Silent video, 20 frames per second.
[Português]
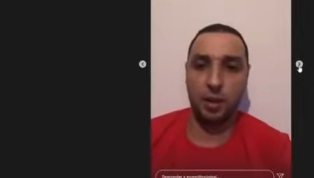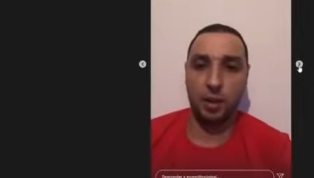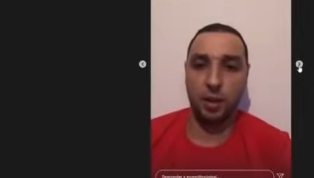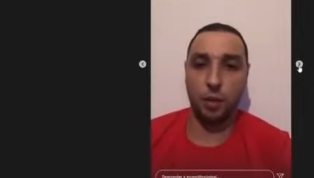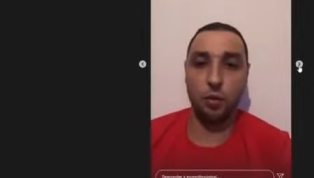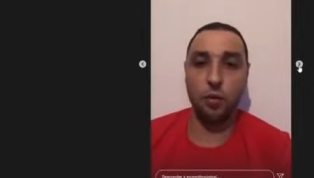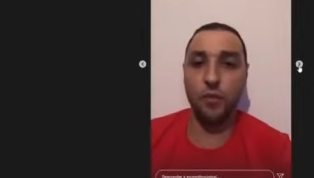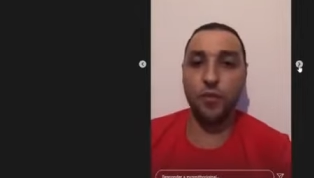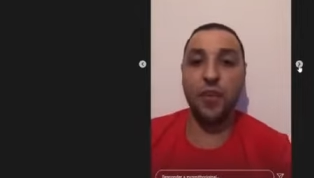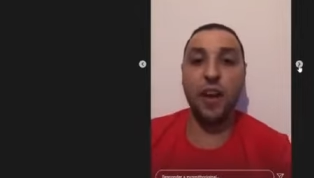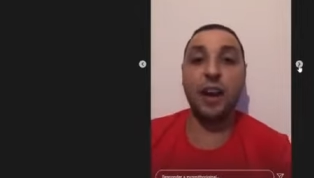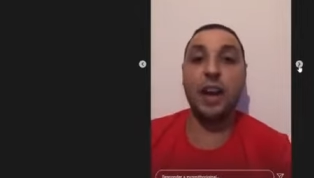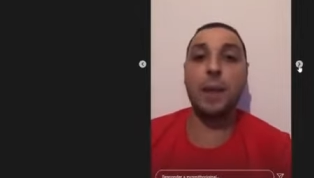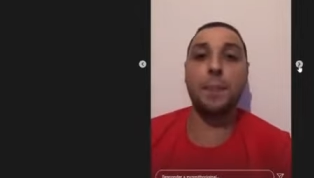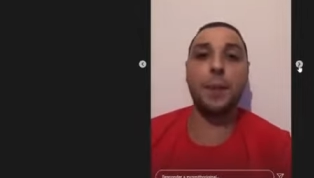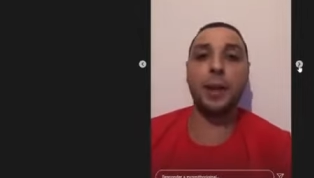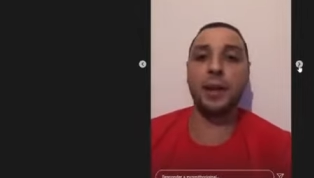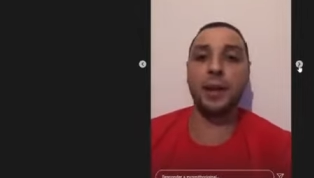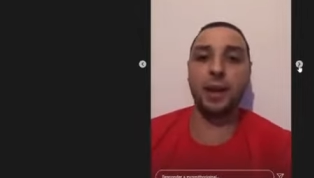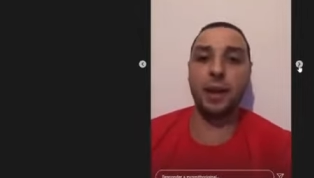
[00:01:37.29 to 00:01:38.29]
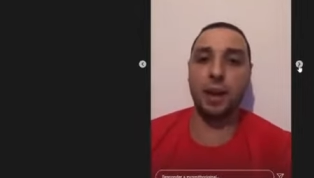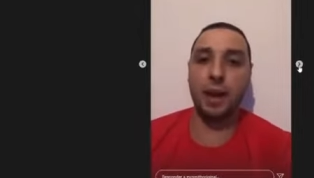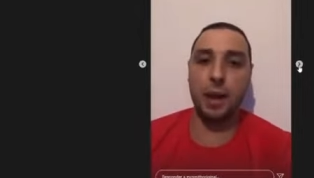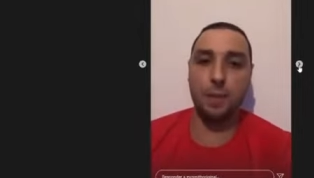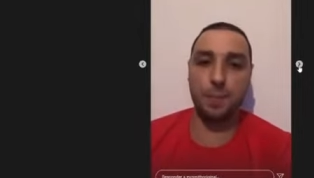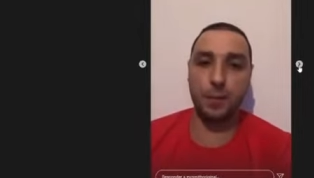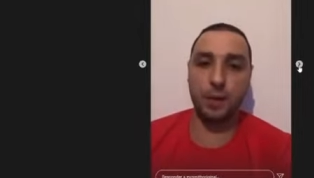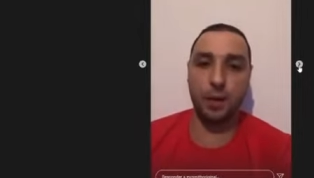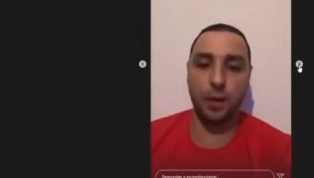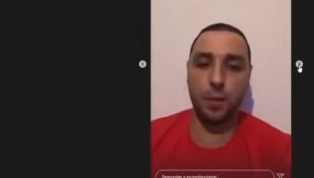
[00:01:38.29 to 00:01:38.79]
Eu não falei para querer
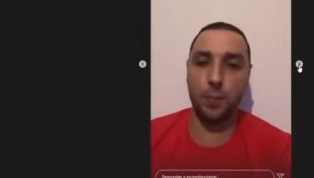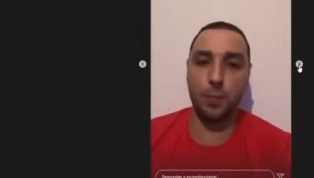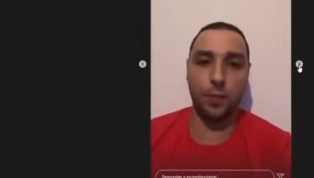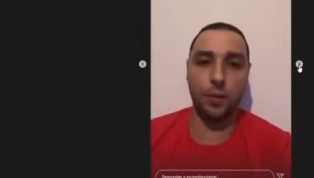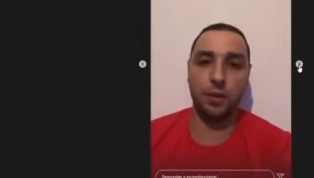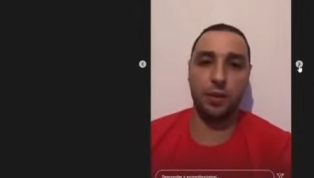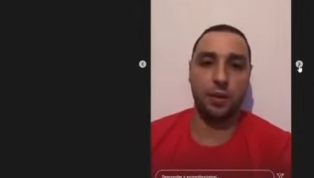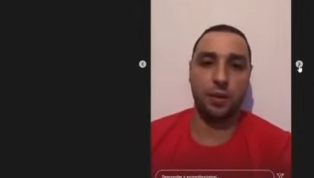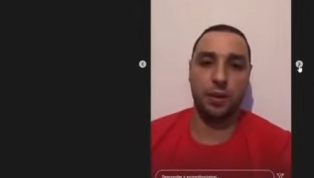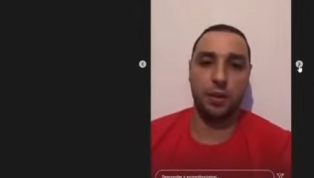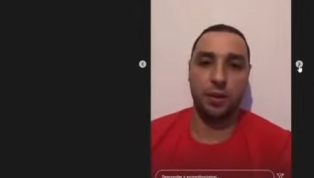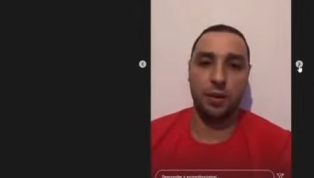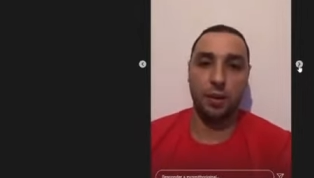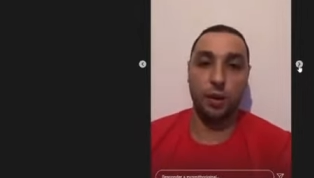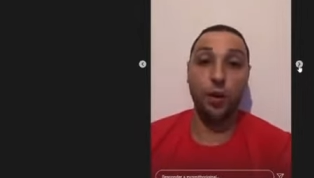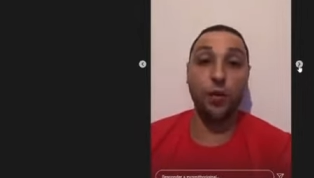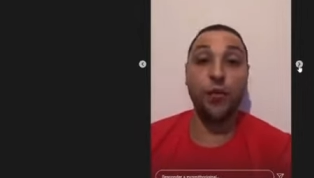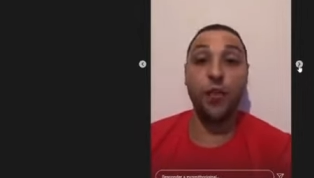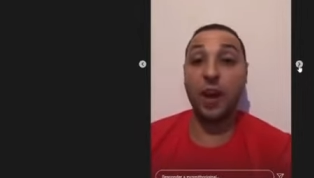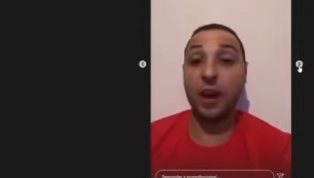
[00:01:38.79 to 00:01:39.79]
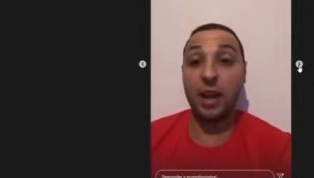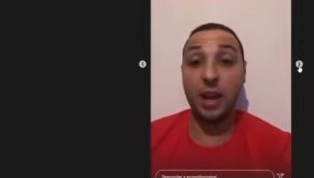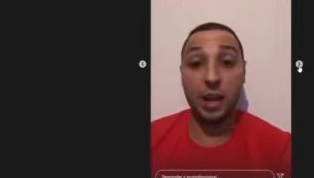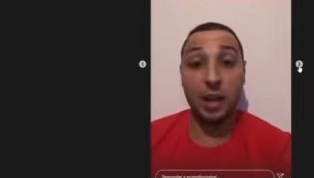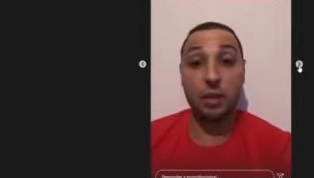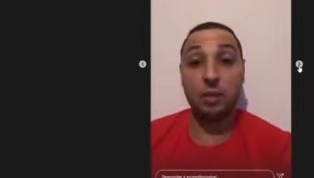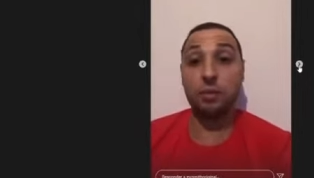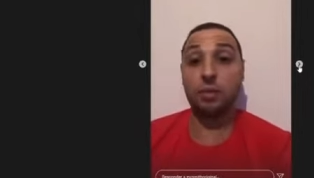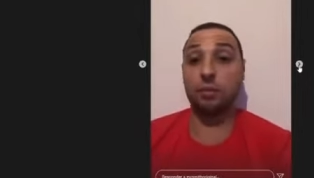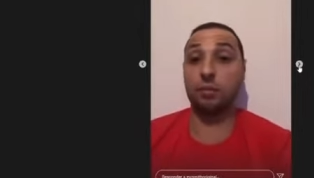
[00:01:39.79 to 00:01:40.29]
hype não, pô. Eu
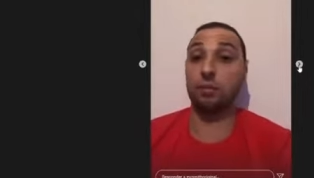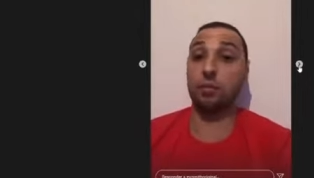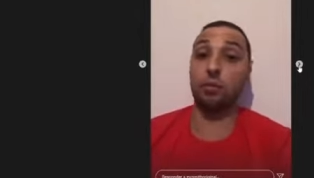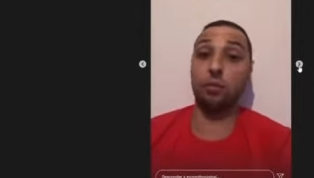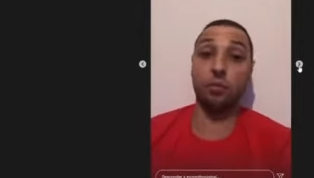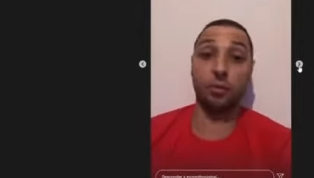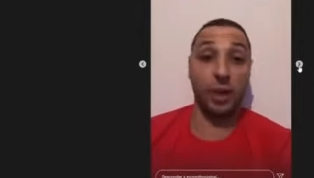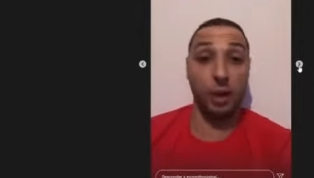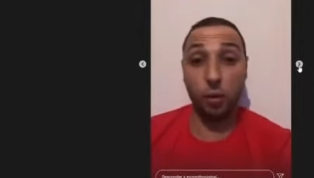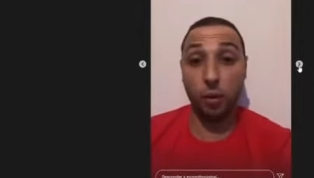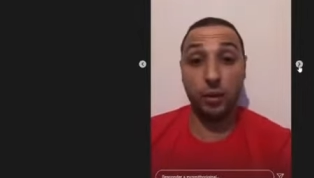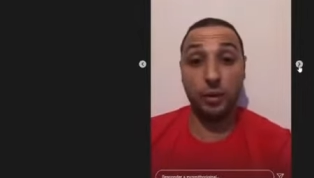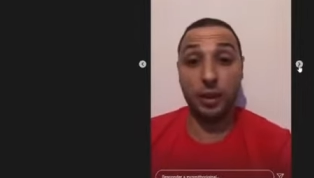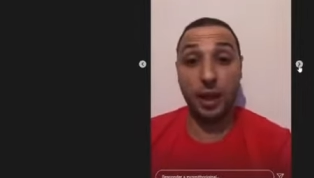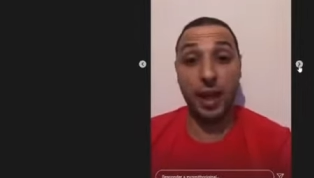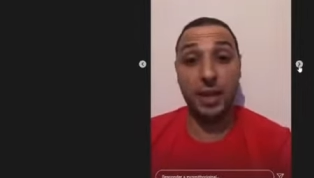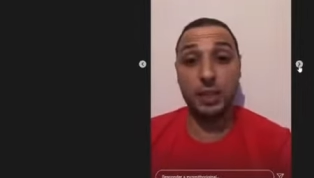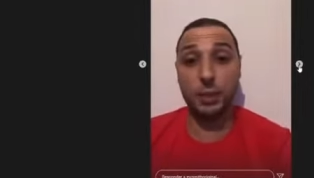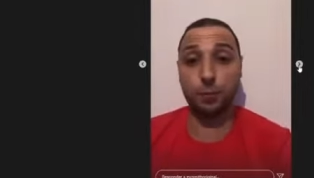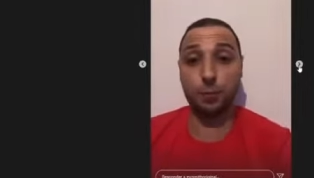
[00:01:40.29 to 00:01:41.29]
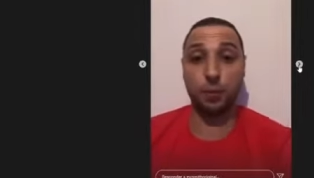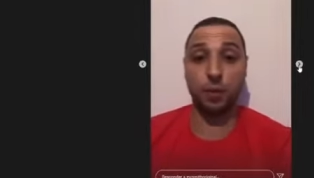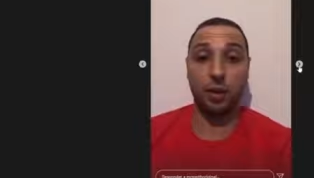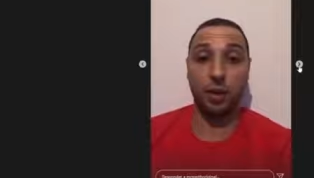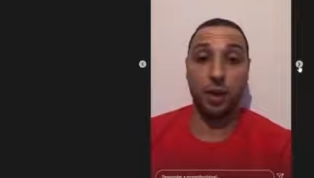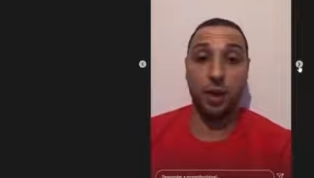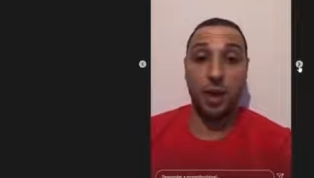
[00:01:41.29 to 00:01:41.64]
falei o que acontece, pô.